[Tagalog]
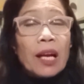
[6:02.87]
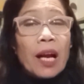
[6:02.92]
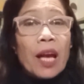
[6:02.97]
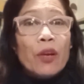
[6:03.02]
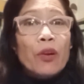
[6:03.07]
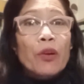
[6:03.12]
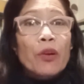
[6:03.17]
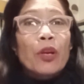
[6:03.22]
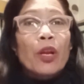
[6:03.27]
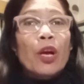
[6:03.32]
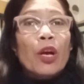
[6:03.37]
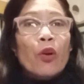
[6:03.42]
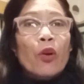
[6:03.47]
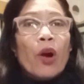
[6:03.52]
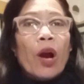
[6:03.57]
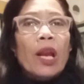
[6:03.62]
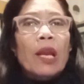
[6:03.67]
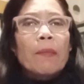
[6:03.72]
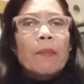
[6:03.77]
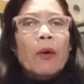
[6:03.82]
ngayon,
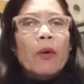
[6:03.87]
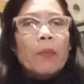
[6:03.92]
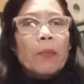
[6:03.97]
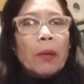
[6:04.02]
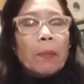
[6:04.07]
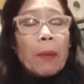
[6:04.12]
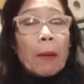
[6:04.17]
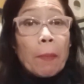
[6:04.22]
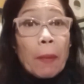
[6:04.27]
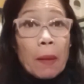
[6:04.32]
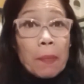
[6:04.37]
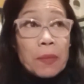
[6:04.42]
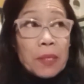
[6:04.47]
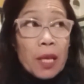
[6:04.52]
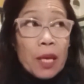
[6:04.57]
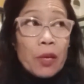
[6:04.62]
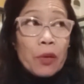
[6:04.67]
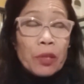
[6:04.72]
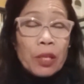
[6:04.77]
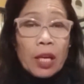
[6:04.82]
kung halimbawa mag-pop up
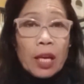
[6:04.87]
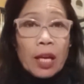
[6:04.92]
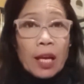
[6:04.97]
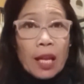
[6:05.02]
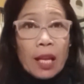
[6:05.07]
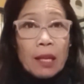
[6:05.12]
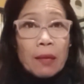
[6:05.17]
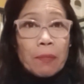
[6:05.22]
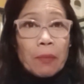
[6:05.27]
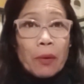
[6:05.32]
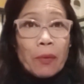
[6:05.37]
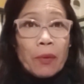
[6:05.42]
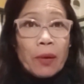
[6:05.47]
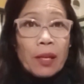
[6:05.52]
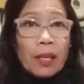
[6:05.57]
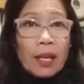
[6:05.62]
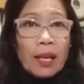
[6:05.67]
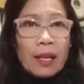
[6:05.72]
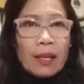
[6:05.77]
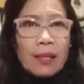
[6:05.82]
sa'yo na halimbawa
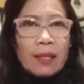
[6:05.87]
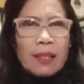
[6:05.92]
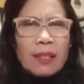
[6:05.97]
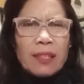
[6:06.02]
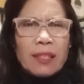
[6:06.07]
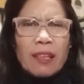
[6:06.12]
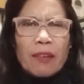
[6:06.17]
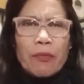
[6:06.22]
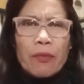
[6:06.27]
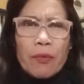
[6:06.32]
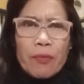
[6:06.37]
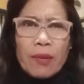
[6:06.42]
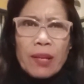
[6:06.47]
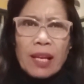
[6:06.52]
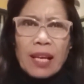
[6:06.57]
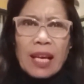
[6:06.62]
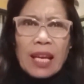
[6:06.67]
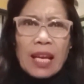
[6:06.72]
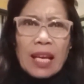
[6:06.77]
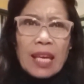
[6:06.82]
na nafe-feel
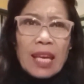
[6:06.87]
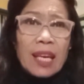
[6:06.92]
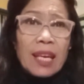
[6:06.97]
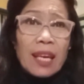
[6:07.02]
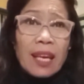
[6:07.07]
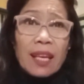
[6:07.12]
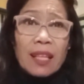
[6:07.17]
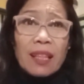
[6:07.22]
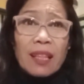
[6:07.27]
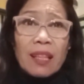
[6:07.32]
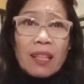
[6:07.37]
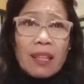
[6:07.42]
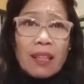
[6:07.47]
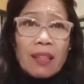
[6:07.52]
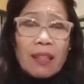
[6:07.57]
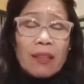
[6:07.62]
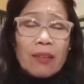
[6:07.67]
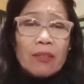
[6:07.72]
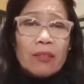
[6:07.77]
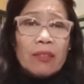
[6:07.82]
ka ng inggit,
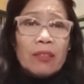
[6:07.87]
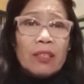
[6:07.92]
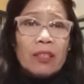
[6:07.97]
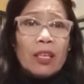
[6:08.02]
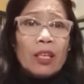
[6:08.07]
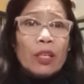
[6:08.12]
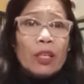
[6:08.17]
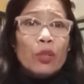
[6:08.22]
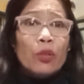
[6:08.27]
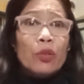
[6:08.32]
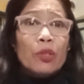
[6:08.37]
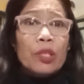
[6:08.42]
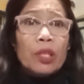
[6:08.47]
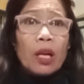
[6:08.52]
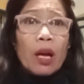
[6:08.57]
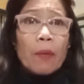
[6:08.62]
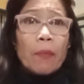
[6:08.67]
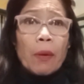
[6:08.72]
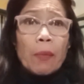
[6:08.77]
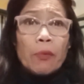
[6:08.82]
no? Doon sa
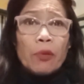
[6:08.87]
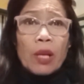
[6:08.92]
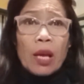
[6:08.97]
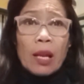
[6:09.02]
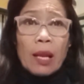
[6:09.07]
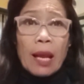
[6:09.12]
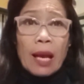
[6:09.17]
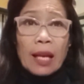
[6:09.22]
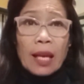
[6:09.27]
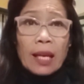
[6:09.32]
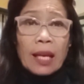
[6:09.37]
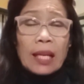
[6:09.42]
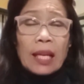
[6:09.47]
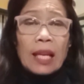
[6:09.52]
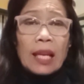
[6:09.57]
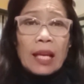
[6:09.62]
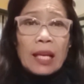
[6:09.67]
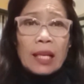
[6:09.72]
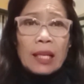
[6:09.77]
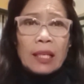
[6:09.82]
kapa mo dahil lagi ka na
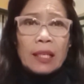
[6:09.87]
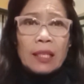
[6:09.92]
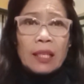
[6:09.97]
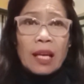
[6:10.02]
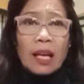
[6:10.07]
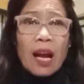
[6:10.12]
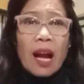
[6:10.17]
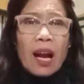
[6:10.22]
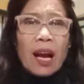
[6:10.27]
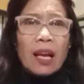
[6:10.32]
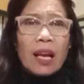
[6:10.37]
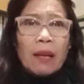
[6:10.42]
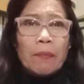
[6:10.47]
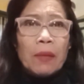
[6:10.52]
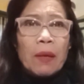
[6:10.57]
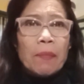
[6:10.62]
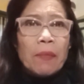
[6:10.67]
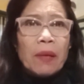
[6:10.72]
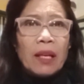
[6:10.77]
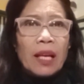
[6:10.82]
lang
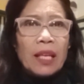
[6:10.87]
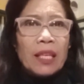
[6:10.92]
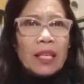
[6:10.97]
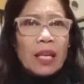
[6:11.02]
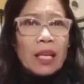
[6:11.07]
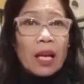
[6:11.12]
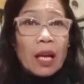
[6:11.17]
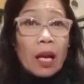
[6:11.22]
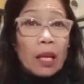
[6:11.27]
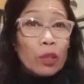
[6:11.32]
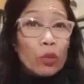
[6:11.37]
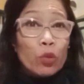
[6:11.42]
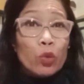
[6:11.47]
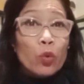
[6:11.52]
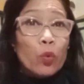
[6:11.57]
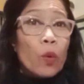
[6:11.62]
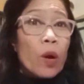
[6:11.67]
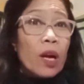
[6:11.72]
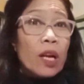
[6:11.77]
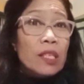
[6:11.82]
nakakaramdam ng ganyan,
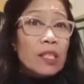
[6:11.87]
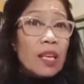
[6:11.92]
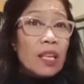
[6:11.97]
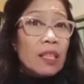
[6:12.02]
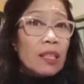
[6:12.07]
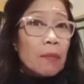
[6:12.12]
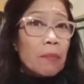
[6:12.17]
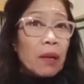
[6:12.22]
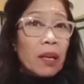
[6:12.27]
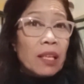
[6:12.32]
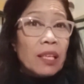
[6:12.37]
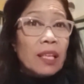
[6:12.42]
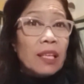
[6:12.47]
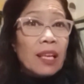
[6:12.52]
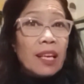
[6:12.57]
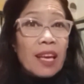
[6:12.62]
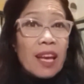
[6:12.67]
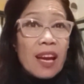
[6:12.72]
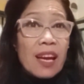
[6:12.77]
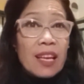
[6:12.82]
nakatutuwa ka sa hindi
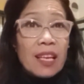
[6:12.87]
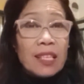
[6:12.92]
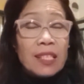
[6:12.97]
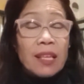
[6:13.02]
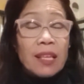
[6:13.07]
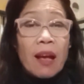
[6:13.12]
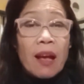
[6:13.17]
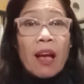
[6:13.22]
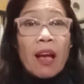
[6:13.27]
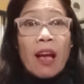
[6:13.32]
magandang nangyayari sa